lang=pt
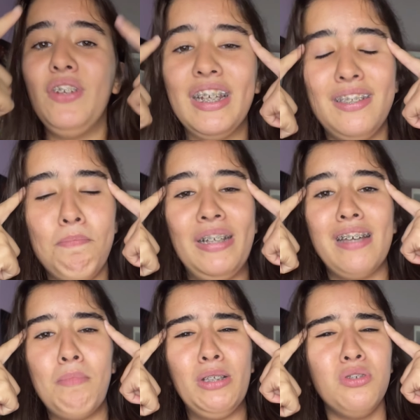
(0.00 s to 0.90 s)
fica esse
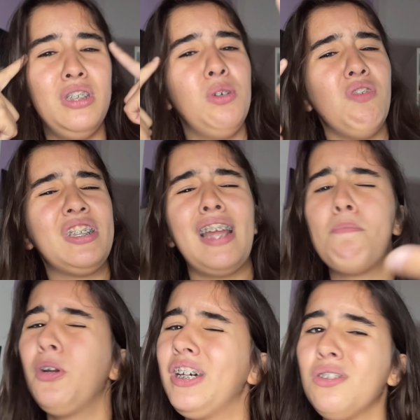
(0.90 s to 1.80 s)
pensamentozinho que você tá
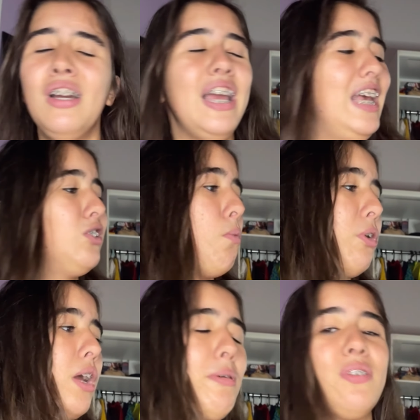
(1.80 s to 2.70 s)
apoiando esse
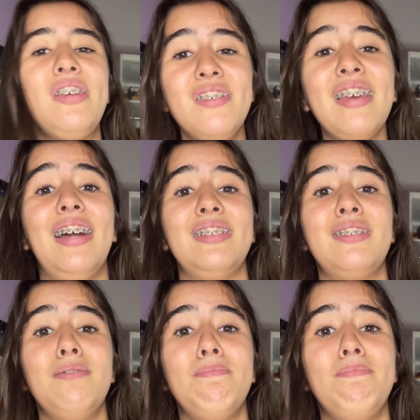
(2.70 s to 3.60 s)
comportamento comportamento desses
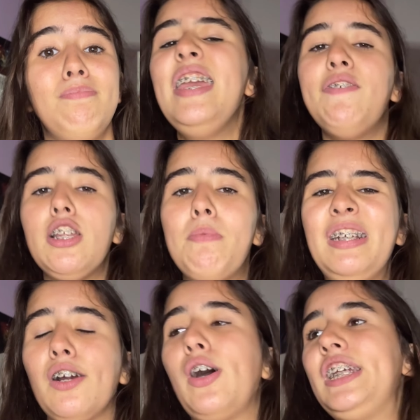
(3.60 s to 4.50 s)
caras.
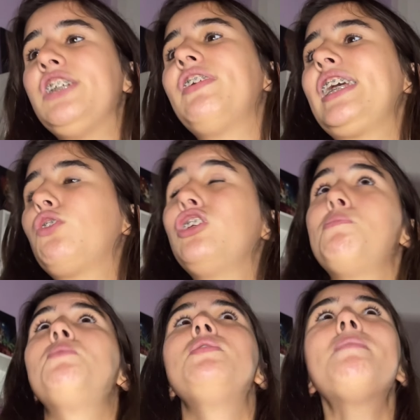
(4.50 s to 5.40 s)
Infelizmente, agora a gente vai ter que torcer
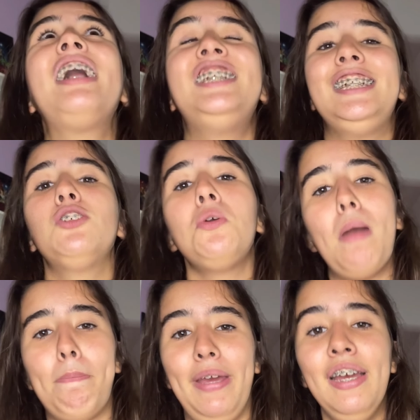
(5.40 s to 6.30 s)
pro mimadinho do
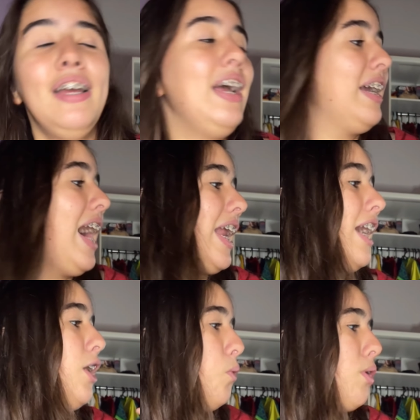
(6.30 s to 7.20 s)
Mbappé.
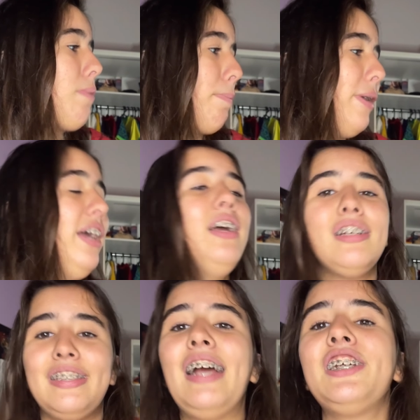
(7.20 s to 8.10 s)
Cara, o Mbappé
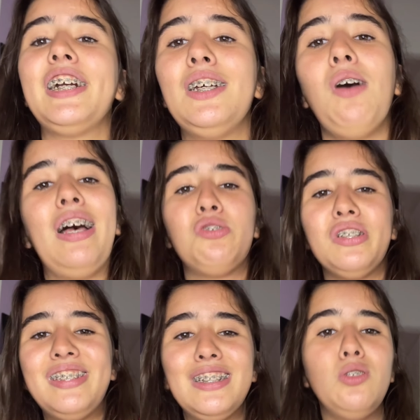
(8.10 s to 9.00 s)
tá chegando a sua
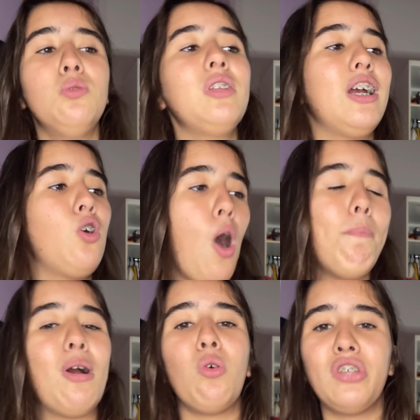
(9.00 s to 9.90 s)
segunda
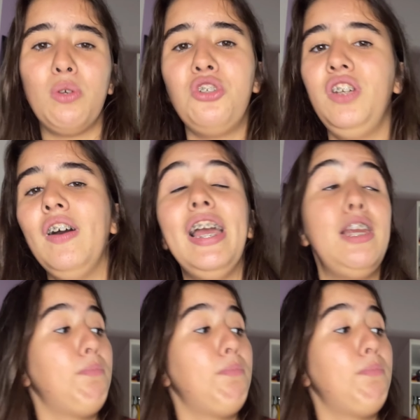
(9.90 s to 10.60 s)
Copa consecutiva. Ele